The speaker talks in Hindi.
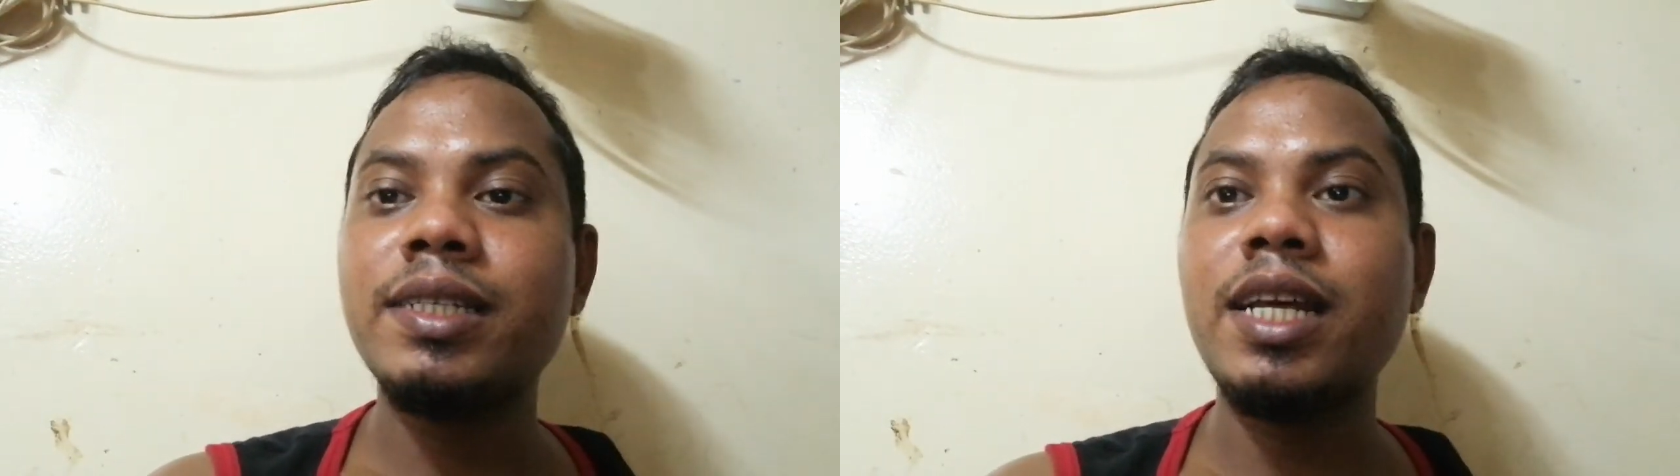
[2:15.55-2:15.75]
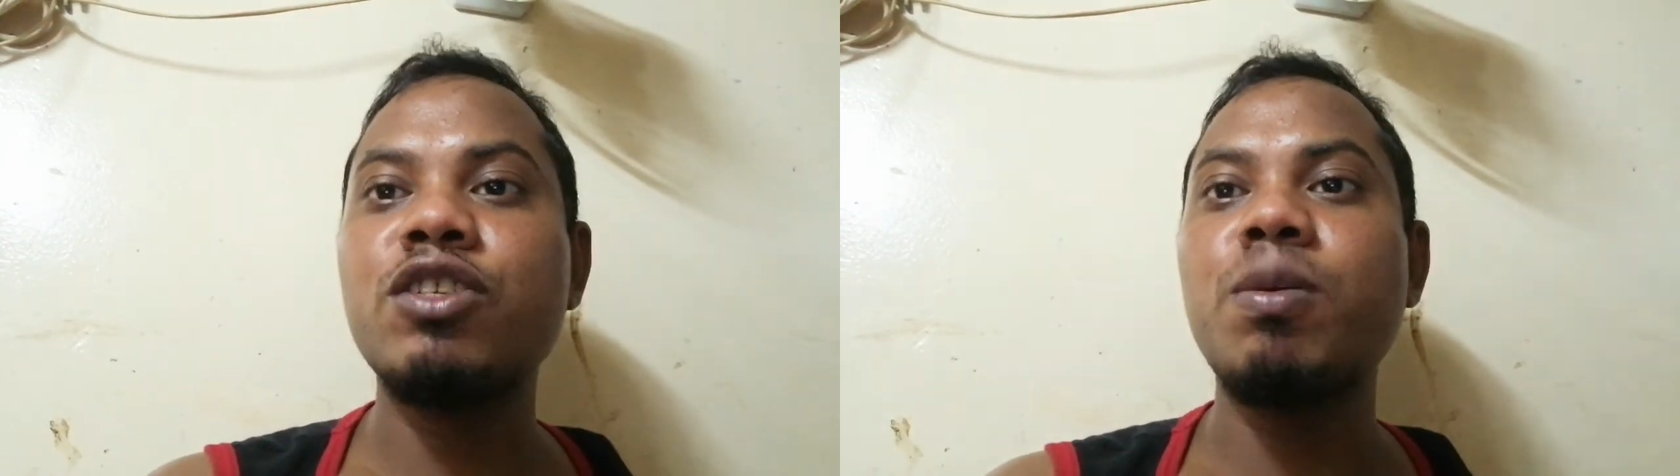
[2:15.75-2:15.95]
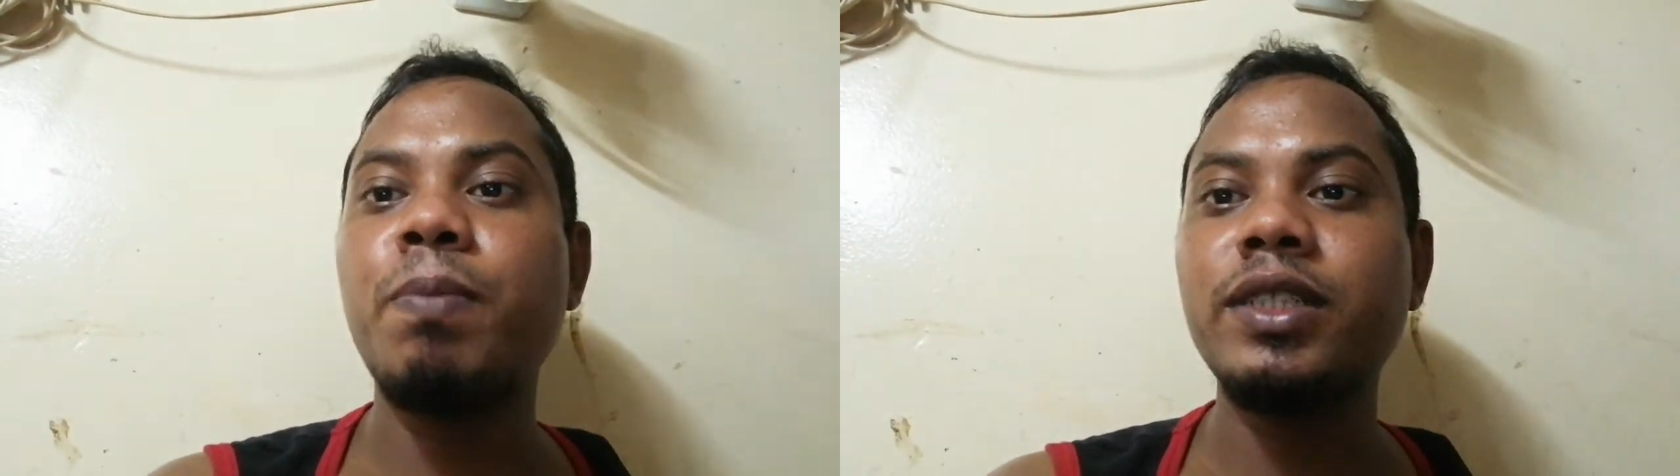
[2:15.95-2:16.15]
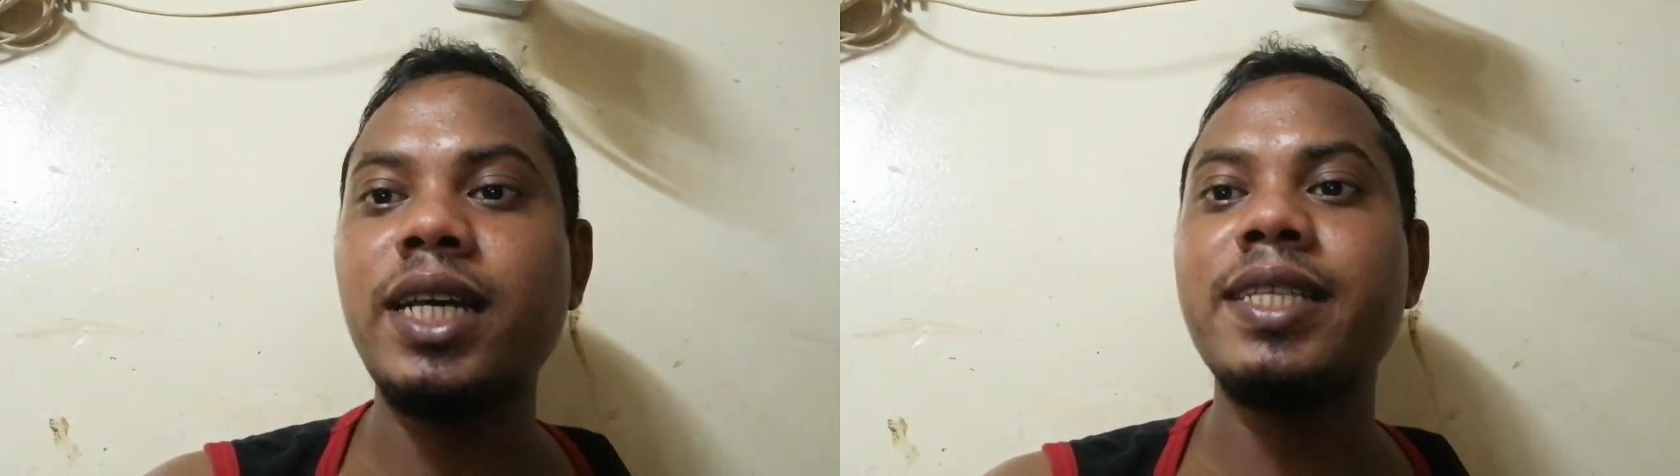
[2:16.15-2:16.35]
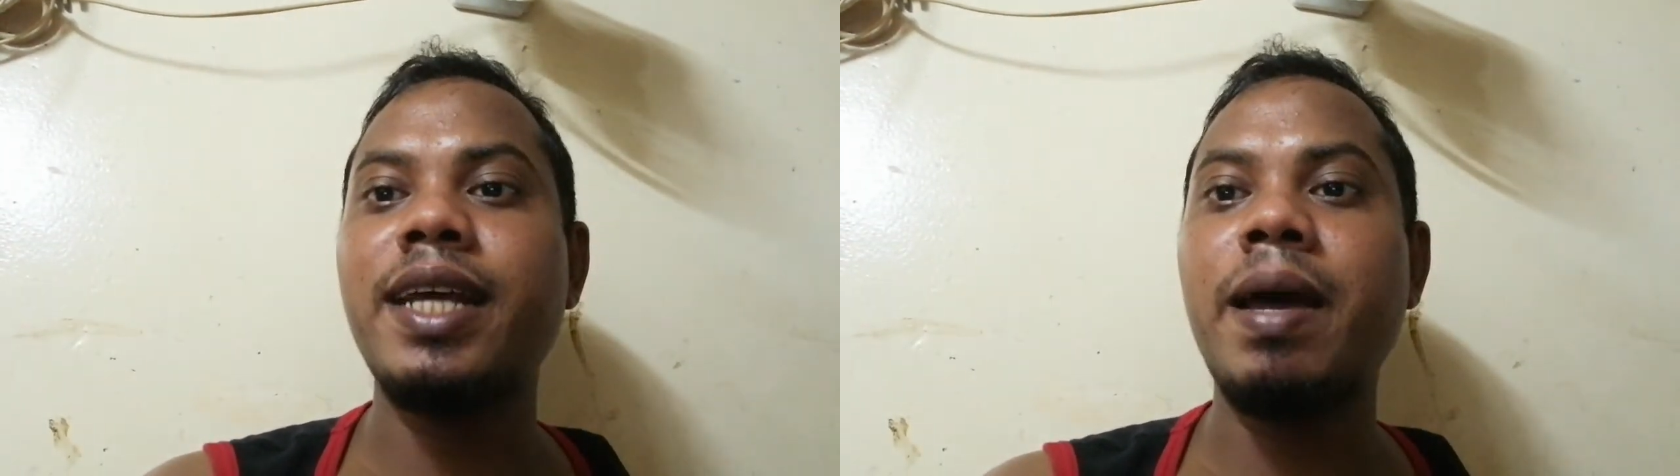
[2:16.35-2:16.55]
सात
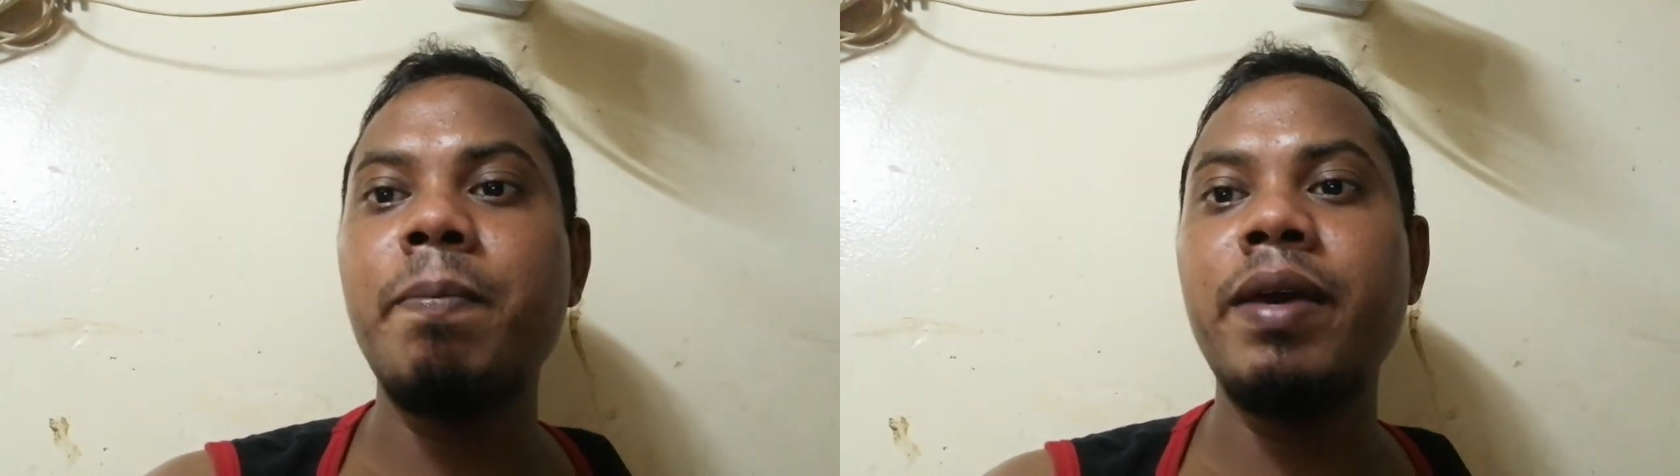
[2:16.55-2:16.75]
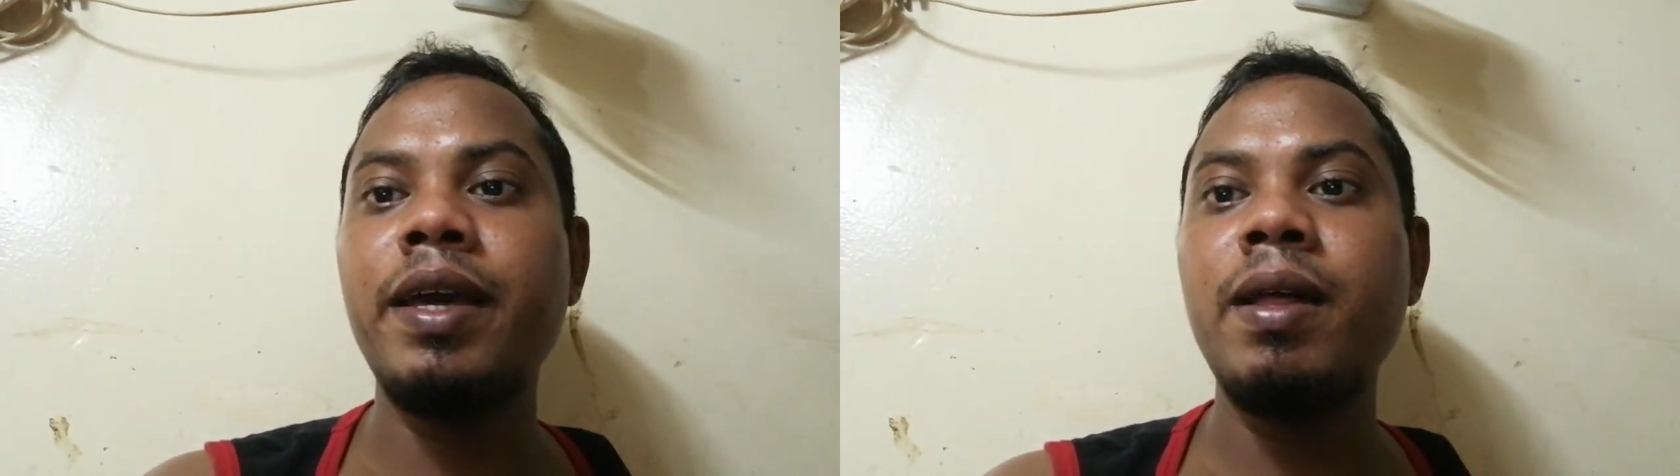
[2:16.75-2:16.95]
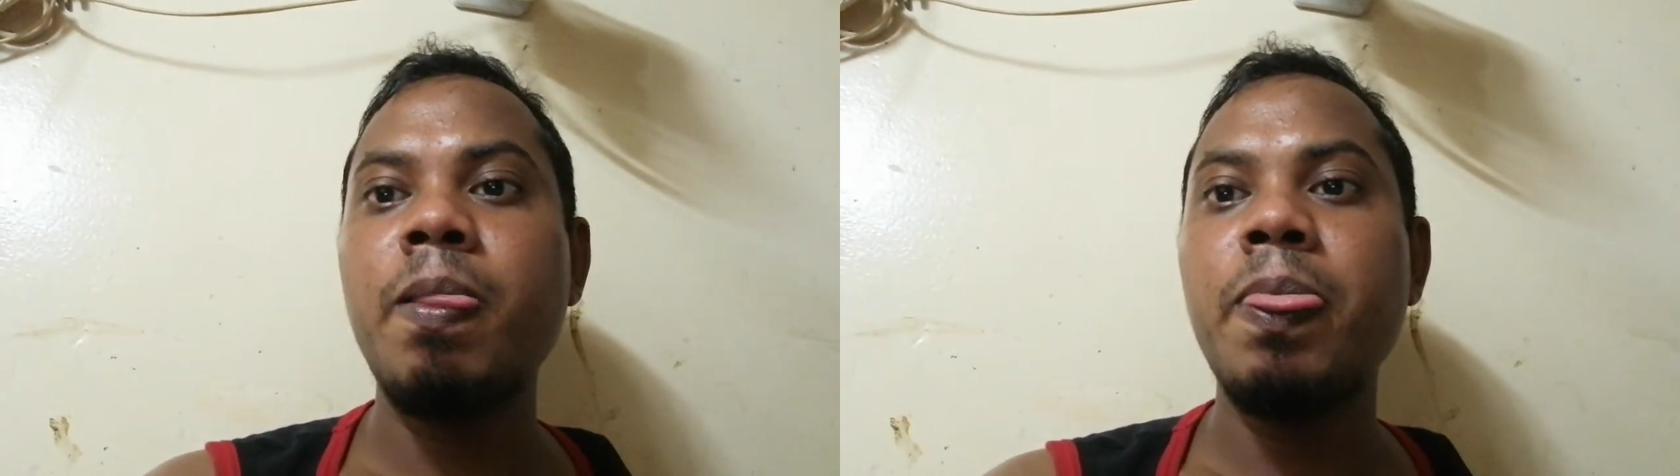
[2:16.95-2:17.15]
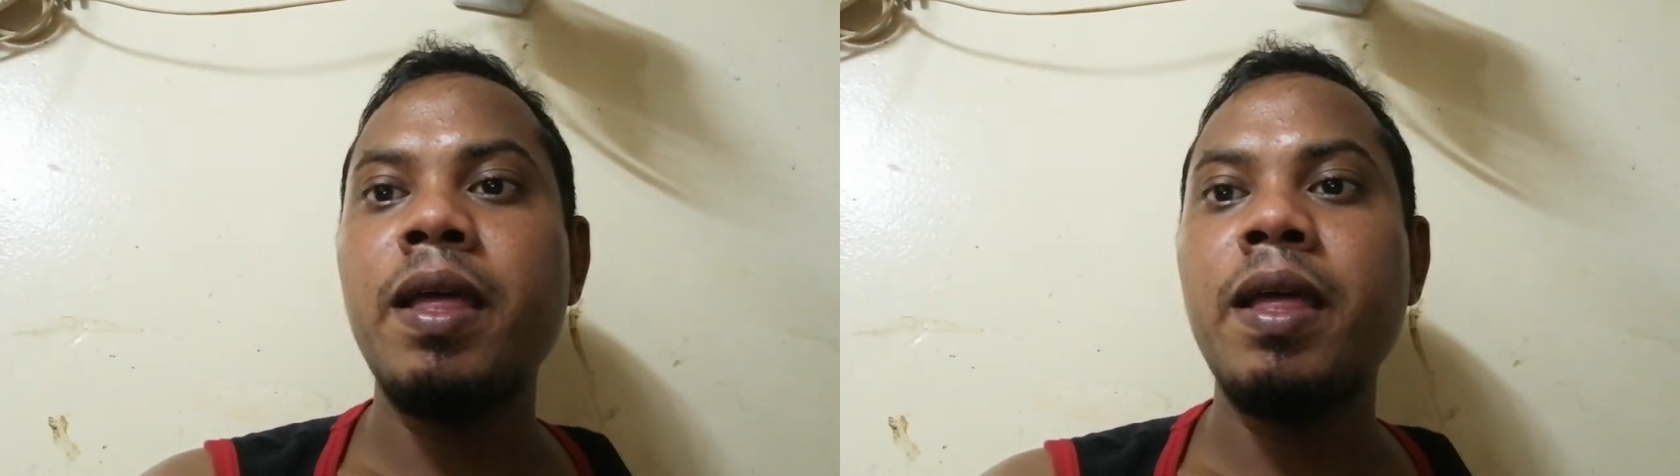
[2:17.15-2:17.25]
पचास दराम में